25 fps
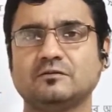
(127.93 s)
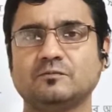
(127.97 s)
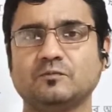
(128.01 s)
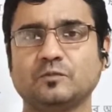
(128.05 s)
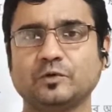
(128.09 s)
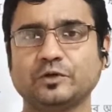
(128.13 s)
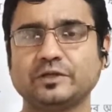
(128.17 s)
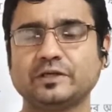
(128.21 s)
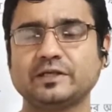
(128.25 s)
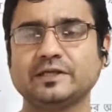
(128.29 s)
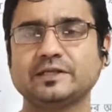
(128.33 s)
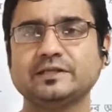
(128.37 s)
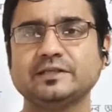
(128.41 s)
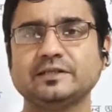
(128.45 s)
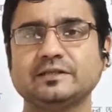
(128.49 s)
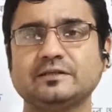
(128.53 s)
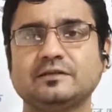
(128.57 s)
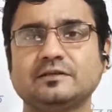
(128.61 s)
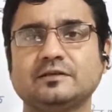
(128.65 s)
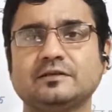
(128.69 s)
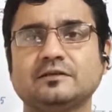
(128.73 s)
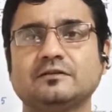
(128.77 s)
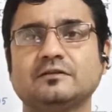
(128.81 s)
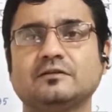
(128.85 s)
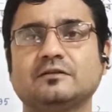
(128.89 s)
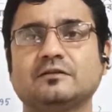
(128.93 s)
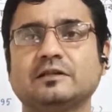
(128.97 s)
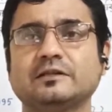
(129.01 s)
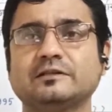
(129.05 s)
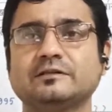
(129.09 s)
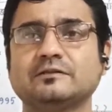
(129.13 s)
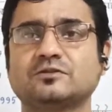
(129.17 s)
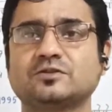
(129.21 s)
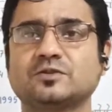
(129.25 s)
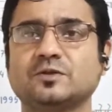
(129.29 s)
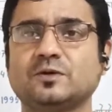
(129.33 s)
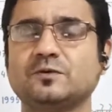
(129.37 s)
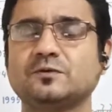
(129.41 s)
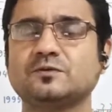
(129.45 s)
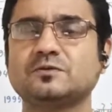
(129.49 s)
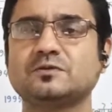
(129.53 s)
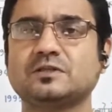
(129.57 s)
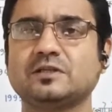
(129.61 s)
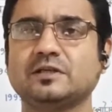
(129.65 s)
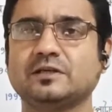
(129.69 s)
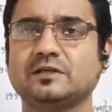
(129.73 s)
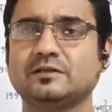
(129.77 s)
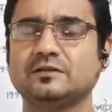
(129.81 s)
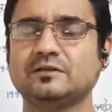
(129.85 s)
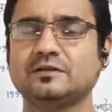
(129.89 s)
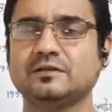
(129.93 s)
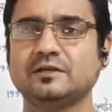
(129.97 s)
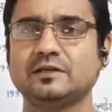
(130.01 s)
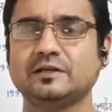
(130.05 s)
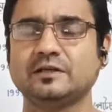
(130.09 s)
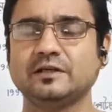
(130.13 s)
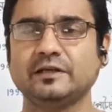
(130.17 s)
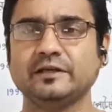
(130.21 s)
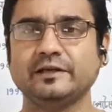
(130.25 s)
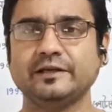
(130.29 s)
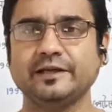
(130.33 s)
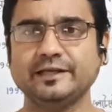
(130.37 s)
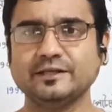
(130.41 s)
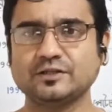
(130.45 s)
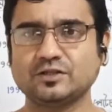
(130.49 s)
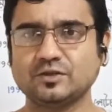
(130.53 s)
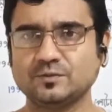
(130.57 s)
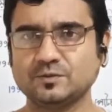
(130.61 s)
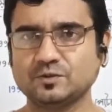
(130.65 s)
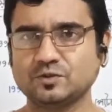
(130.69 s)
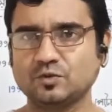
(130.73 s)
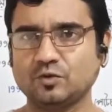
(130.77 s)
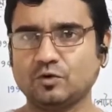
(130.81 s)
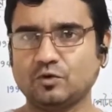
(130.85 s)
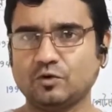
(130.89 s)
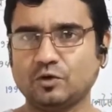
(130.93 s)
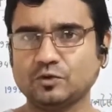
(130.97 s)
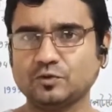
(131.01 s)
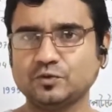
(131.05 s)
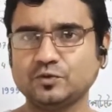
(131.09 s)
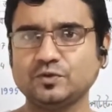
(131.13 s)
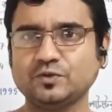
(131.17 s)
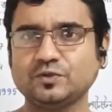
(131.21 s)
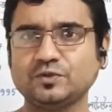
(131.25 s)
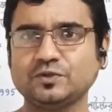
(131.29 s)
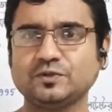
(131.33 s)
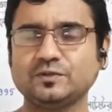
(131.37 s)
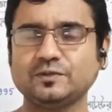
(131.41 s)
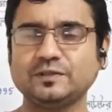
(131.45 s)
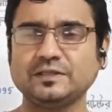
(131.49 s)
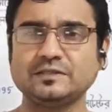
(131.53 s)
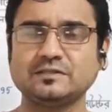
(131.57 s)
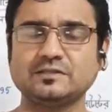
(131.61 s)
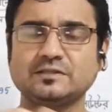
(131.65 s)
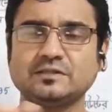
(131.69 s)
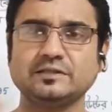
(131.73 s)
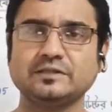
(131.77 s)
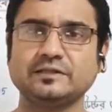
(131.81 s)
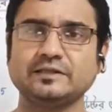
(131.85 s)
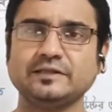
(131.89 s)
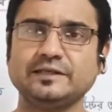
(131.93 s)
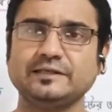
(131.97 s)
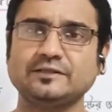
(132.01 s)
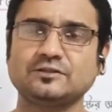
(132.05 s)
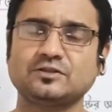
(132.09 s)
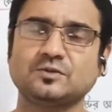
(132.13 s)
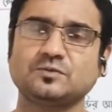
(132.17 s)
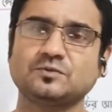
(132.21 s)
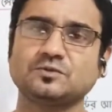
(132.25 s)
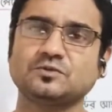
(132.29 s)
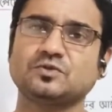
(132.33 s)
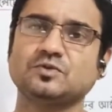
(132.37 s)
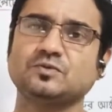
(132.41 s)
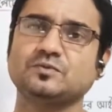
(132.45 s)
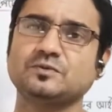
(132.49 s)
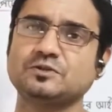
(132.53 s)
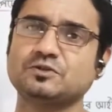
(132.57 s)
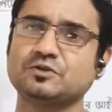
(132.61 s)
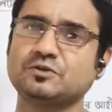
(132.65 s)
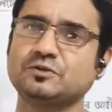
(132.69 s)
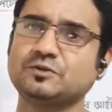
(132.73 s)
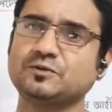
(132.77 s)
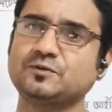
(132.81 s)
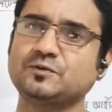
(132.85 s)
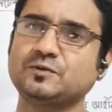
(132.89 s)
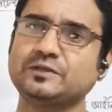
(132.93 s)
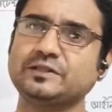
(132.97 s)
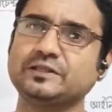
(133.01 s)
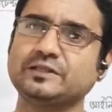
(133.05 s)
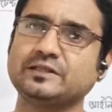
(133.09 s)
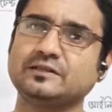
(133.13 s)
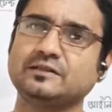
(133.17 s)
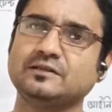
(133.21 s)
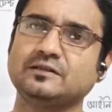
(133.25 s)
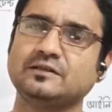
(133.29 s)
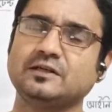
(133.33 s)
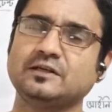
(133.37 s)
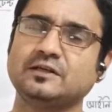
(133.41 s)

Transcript: বৈজ্ঞানিক তাদের সংস্থা এই সমস্ত অনুন্নত দেশ থেকে এই সমস্ত বিষয়গুলিকে